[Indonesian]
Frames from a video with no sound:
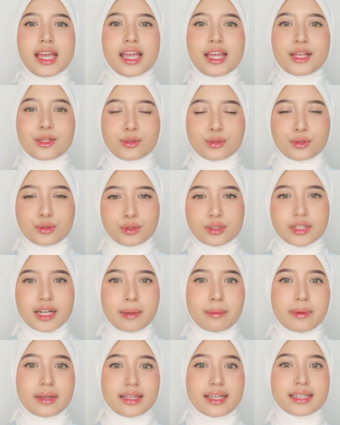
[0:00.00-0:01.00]
itu tuh
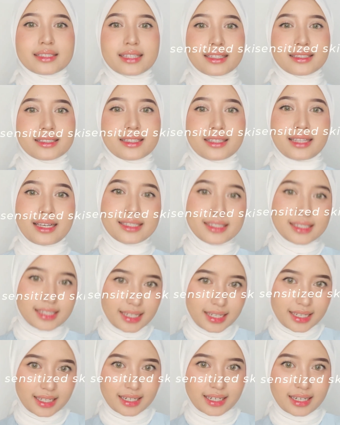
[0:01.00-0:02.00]
namanya sensitized
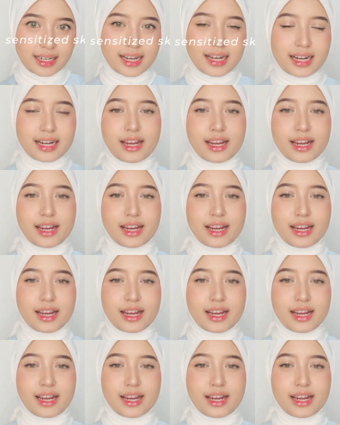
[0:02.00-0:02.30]
skin.